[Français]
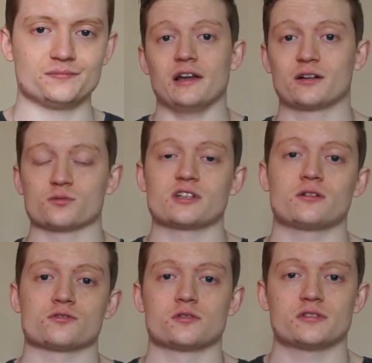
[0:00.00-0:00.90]
Les
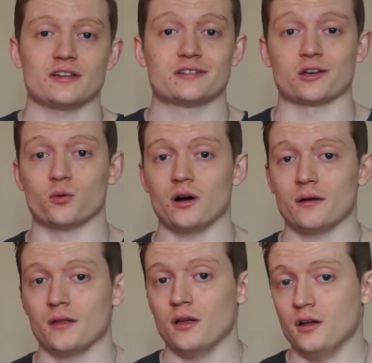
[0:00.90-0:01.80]
conséquences de ça c'est
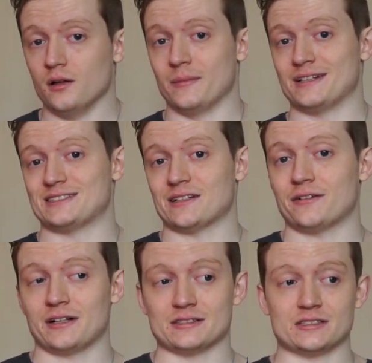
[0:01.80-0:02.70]
quoi bah, ça,
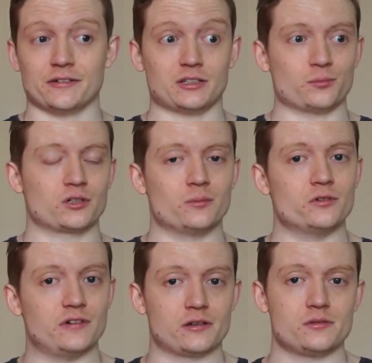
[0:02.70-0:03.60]
va, ça va être un peu comme
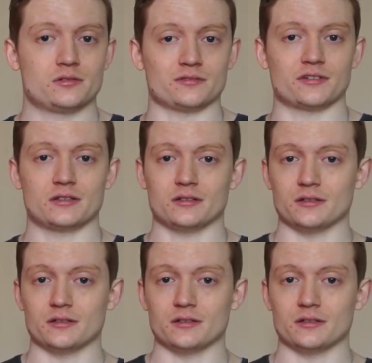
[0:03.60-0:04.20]
le valgus en fait.